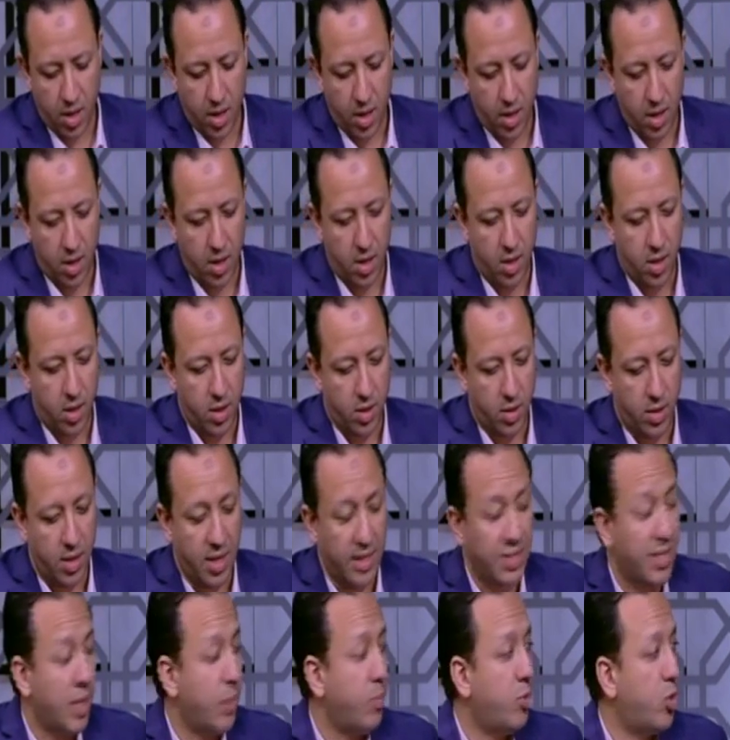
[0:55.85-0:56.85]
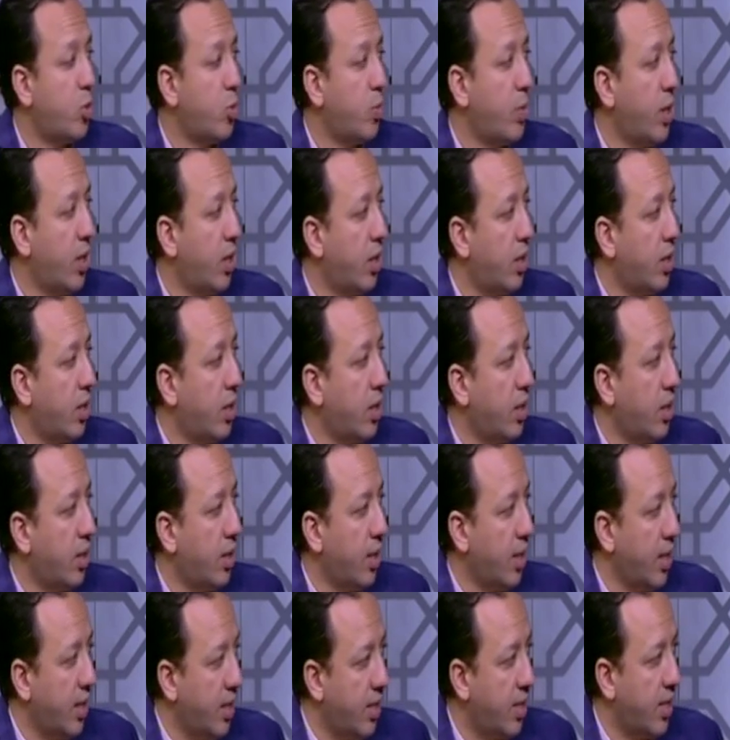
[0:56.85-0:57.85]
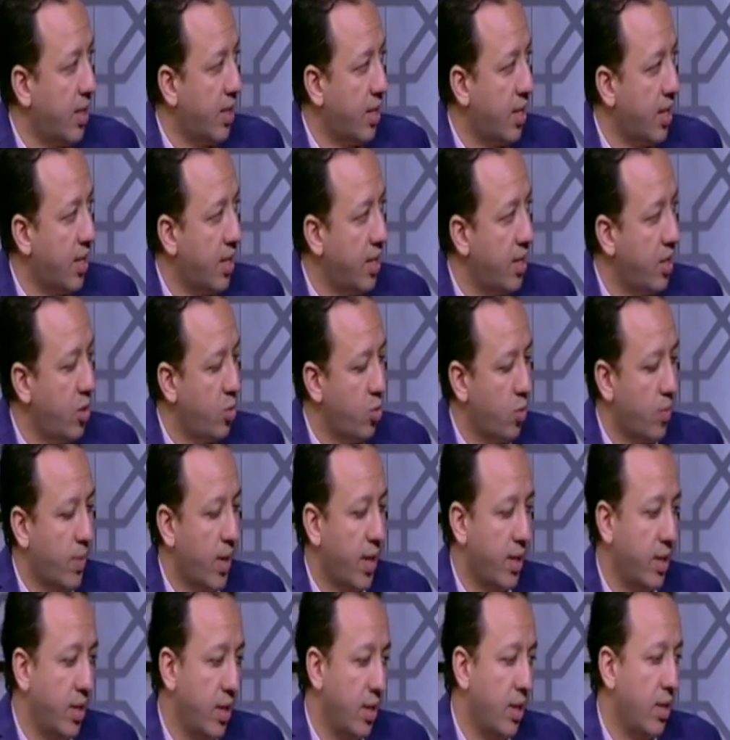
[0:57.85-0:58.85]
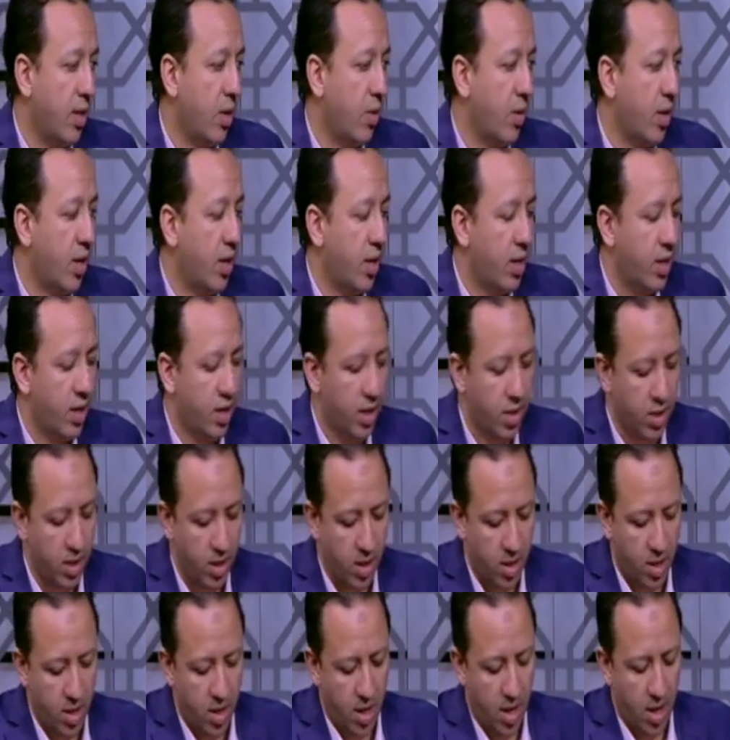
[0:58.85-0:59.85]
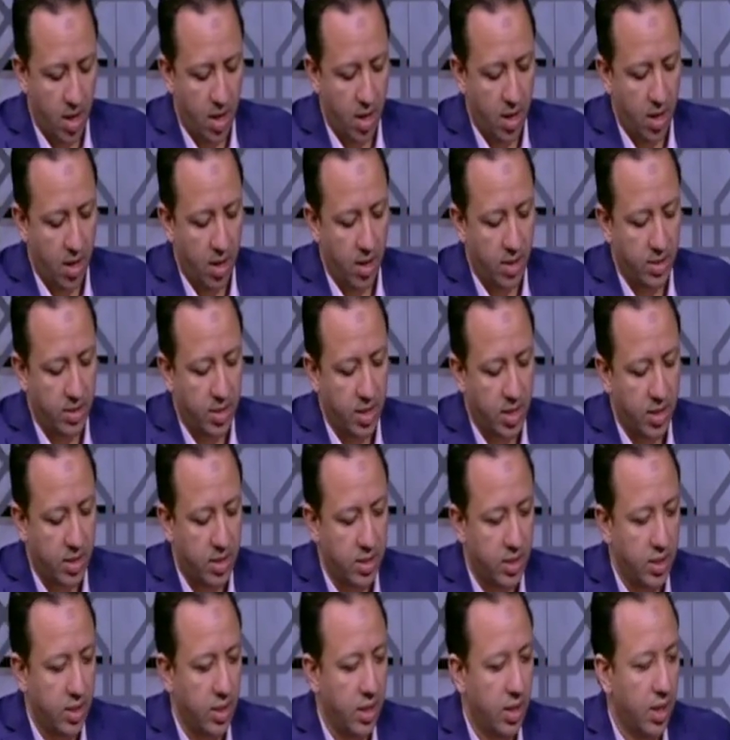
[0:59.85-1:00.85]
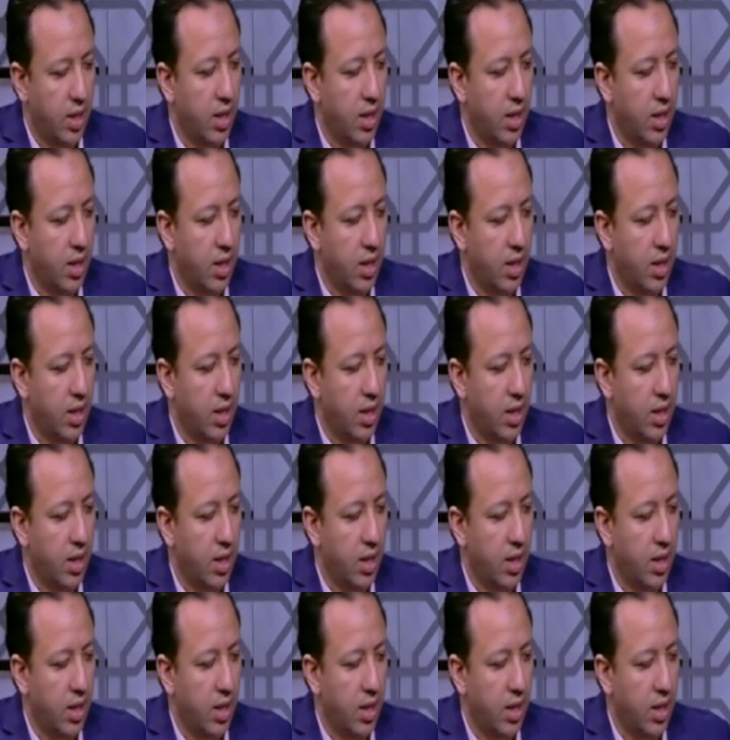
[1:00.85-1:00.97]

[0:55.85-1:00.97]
آه، تذبذب النتائج وبعدين تولى آه، لاسارتي